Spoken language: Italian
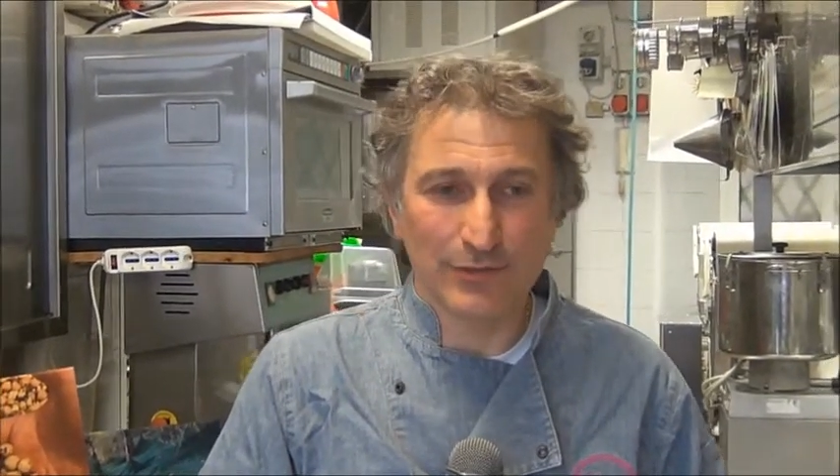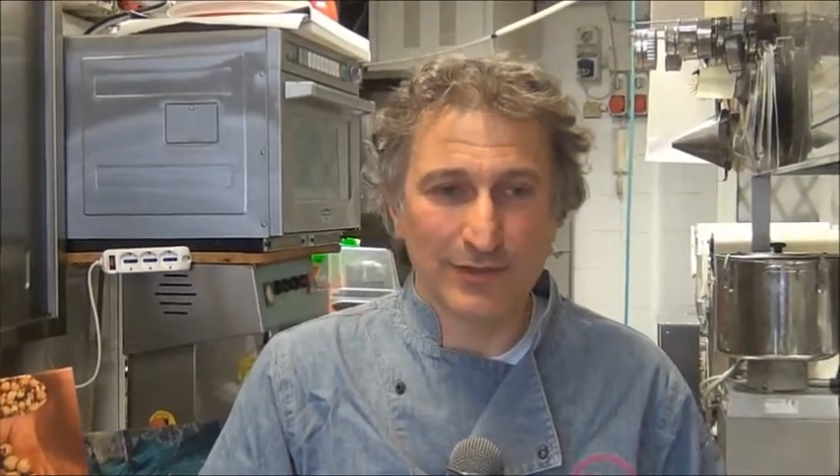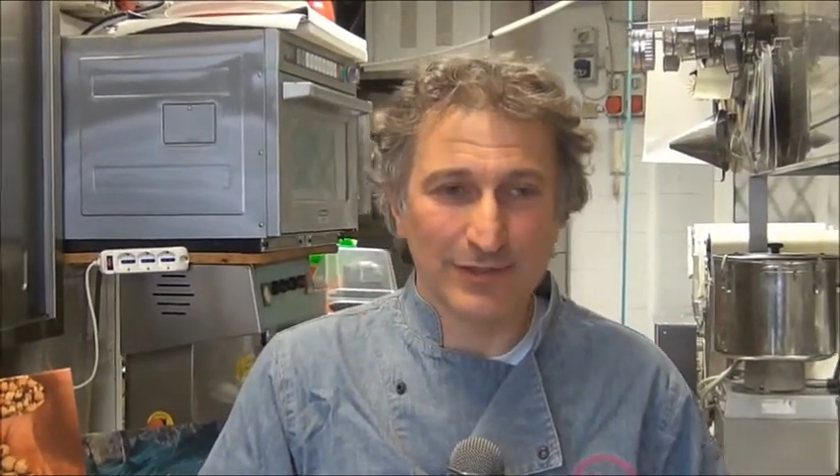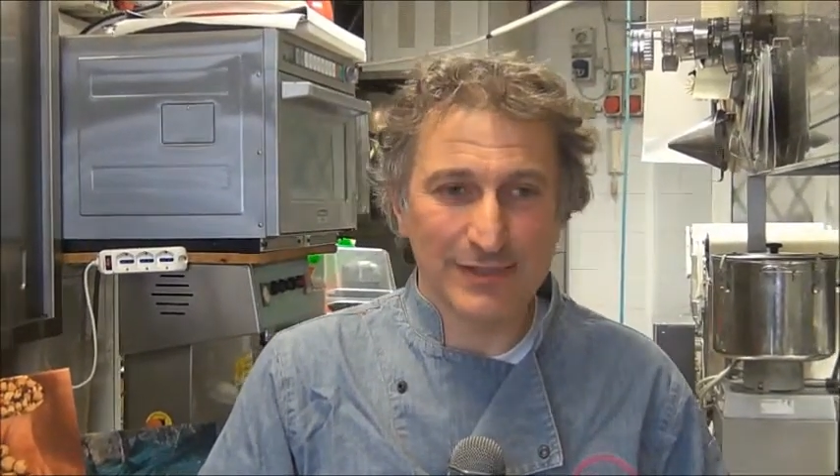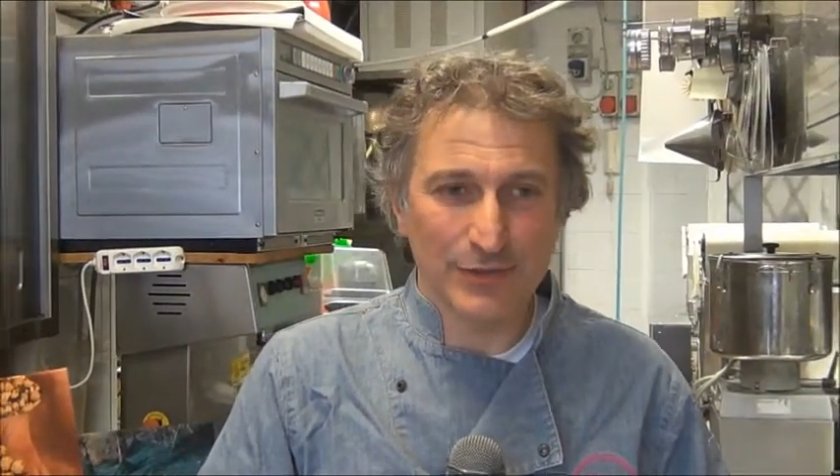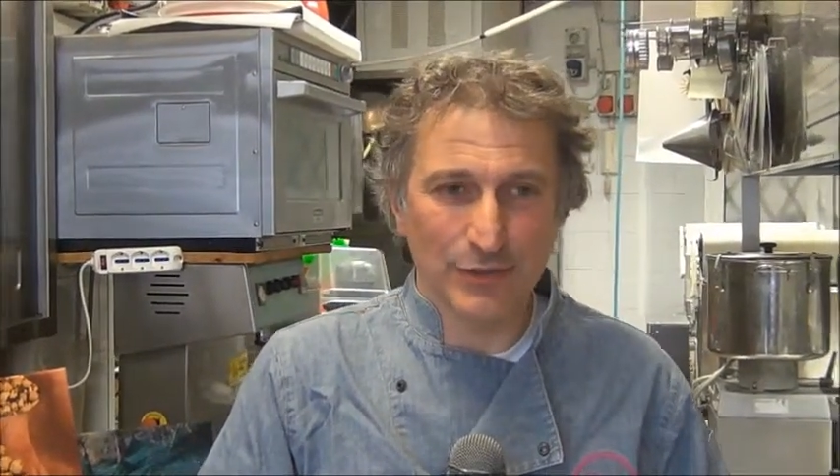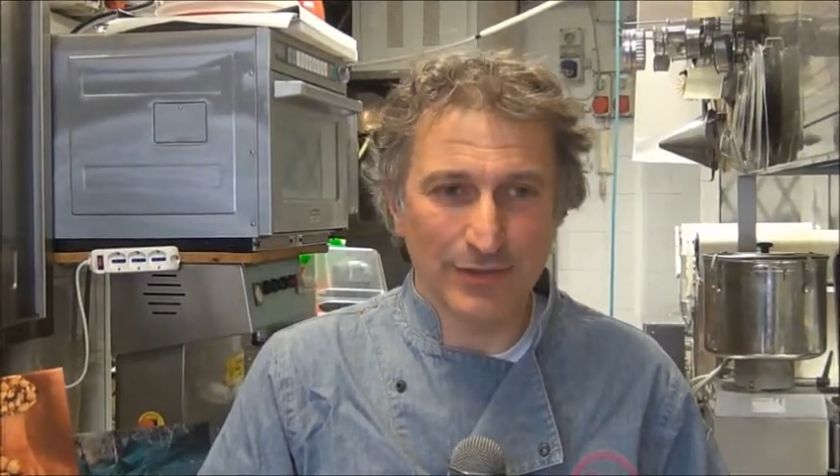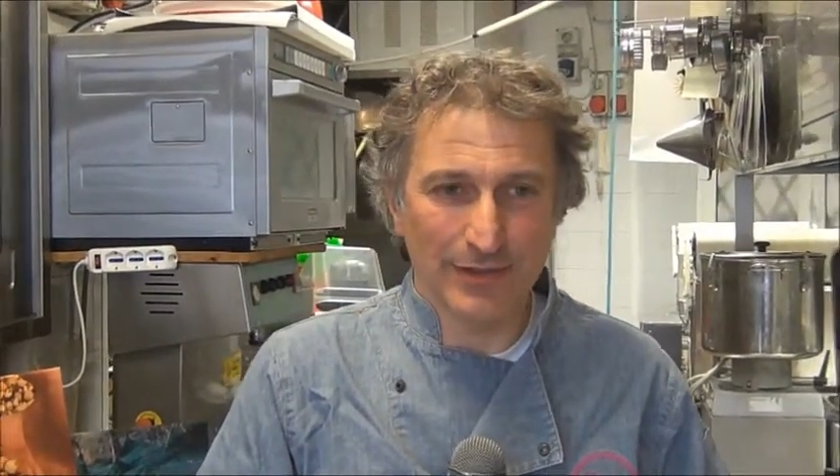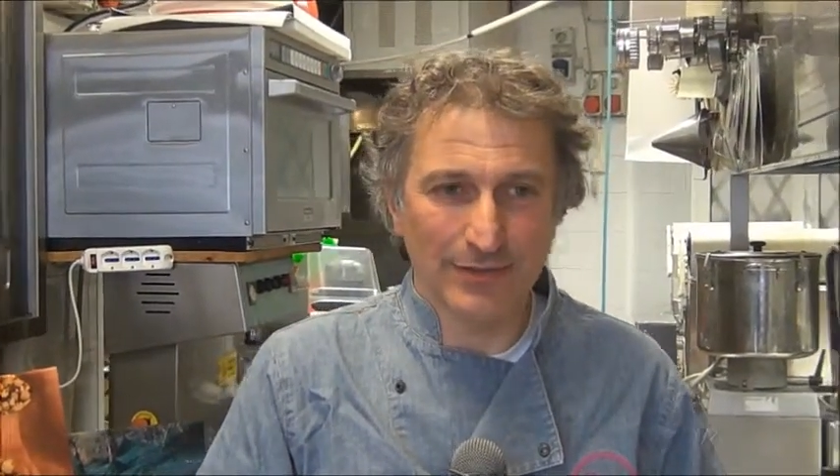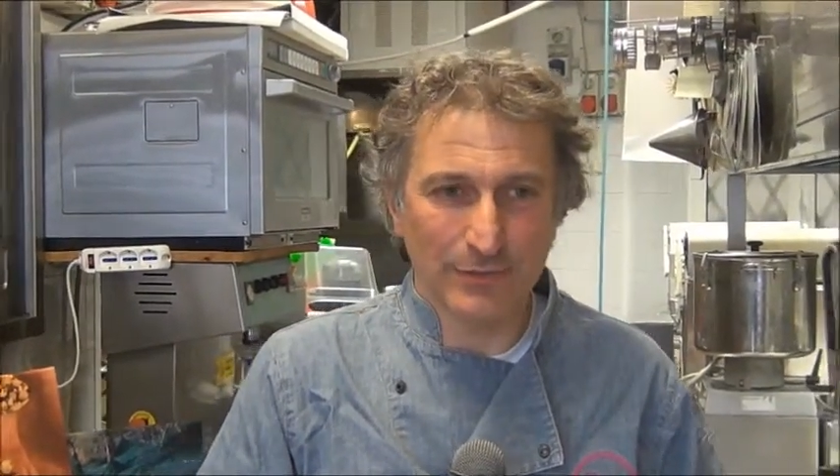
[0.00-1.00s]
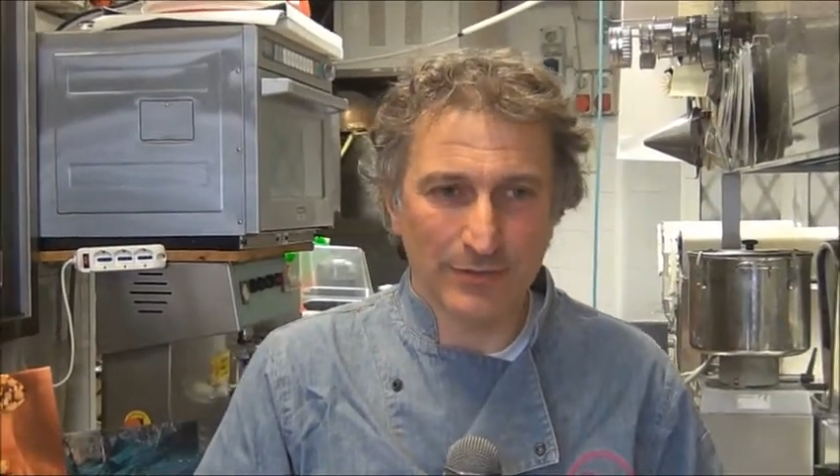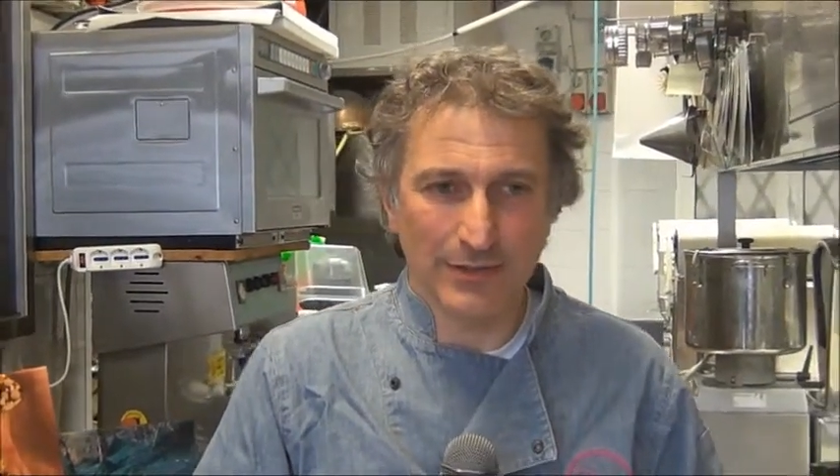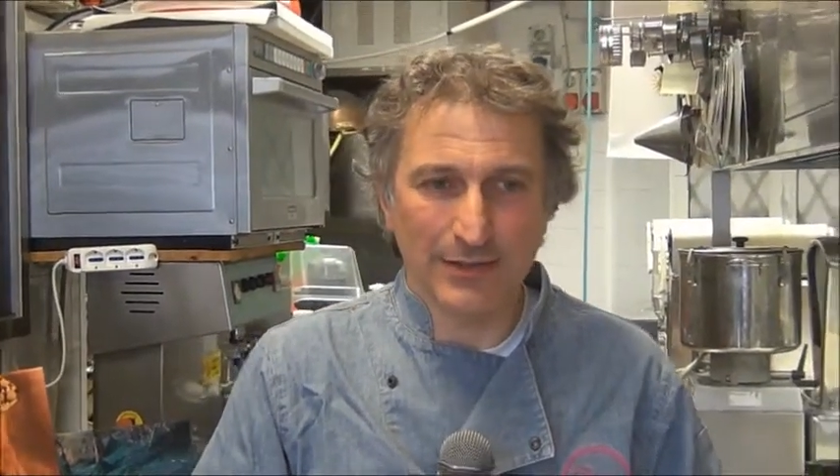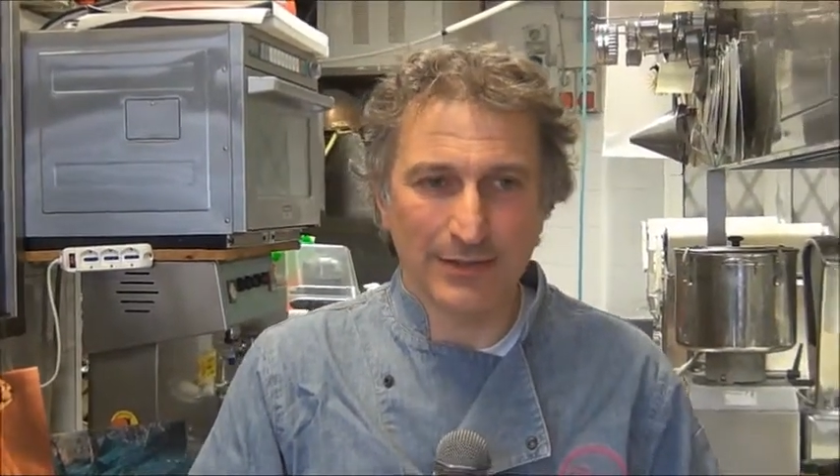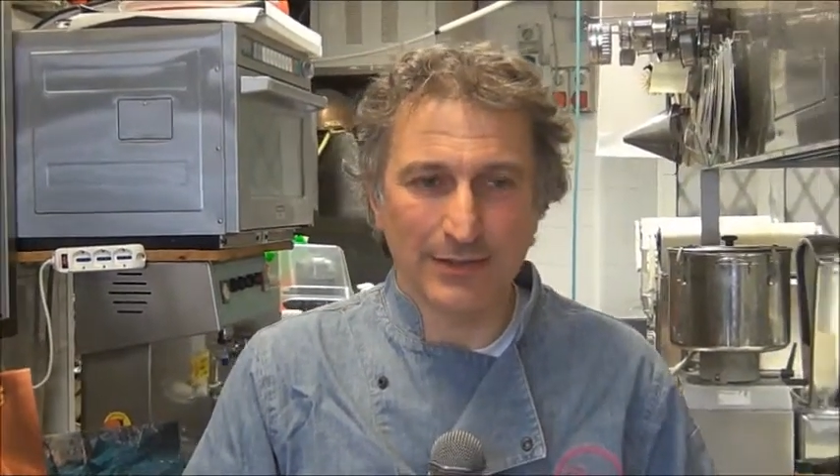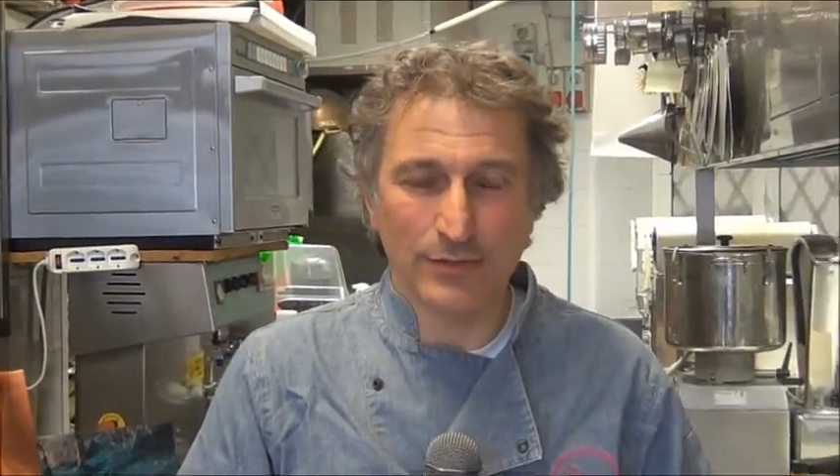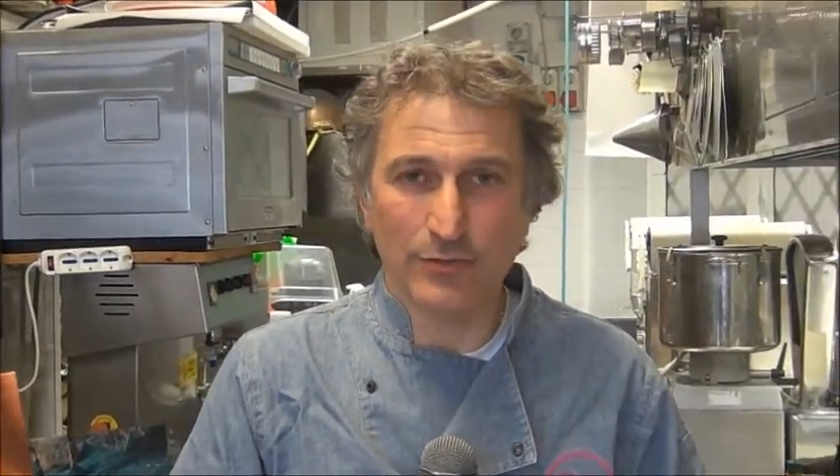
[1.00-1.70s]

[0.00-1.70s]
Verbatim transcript: coltivazione di un, eh,